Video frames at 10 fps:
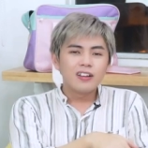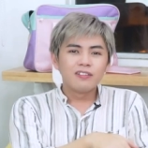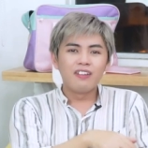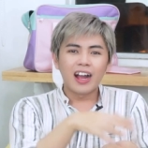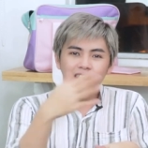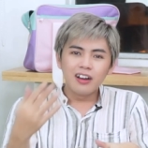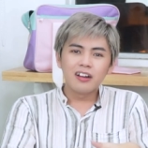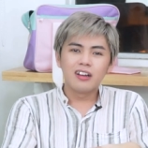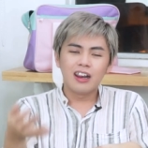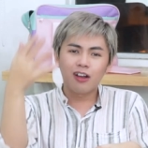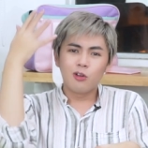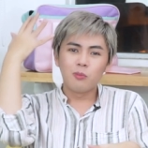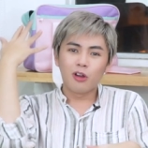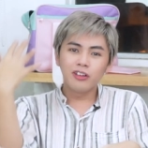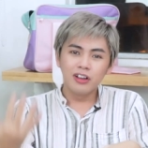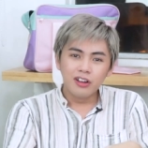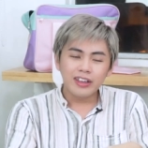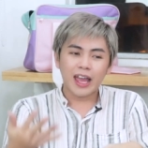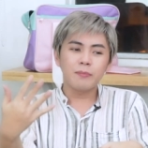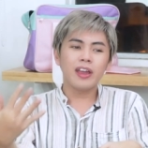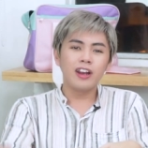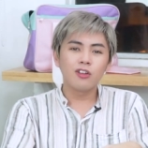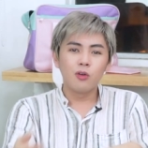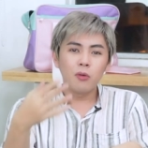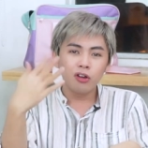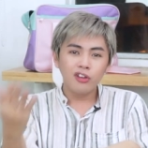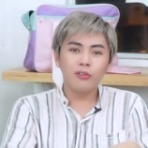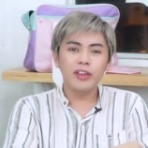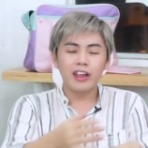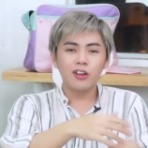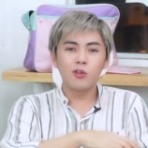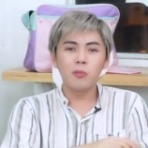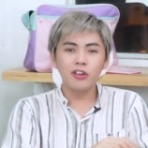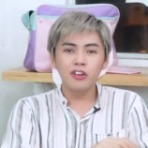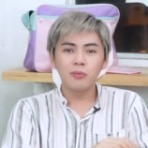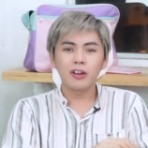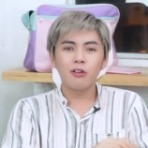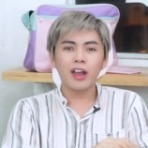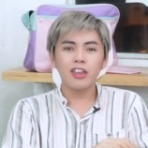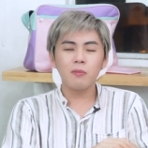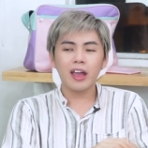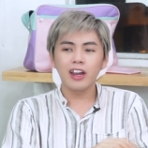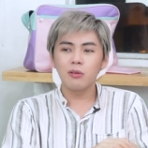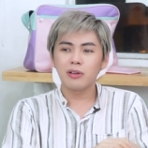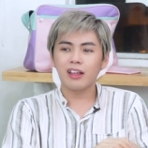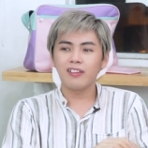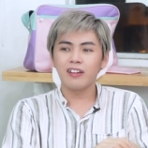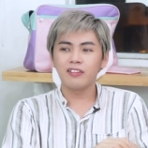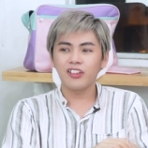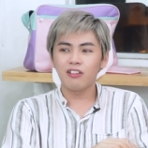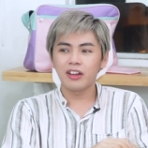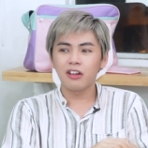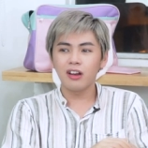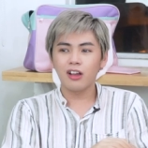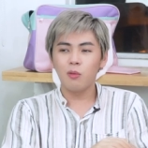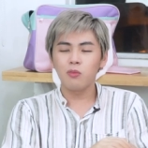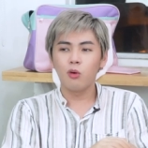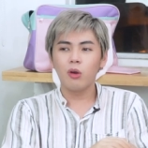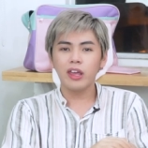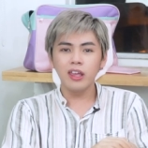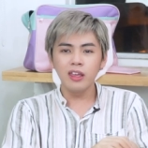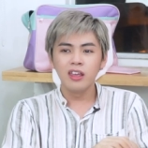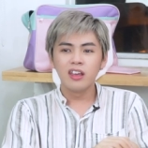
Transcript: Văn là của mỗi người, cảm nghĩ là của mỗi người, suy nghĩ là của mỗi người, mà đâu ai giống ai đâu, mà tại sao lúc sau lại nói là không đủ ý.